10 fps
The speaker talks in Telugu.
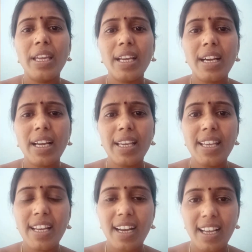ఇంకా
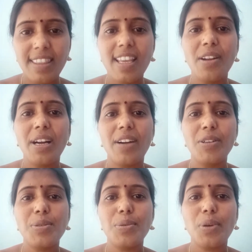ఏదైనా హత్యలు
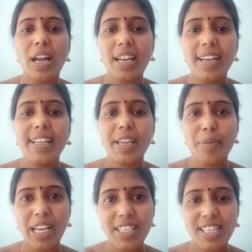కావచ్చు అట్లాంటివి
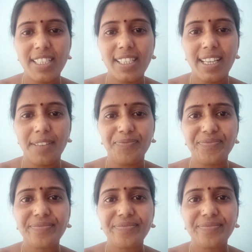ఏమైనా చేసిండా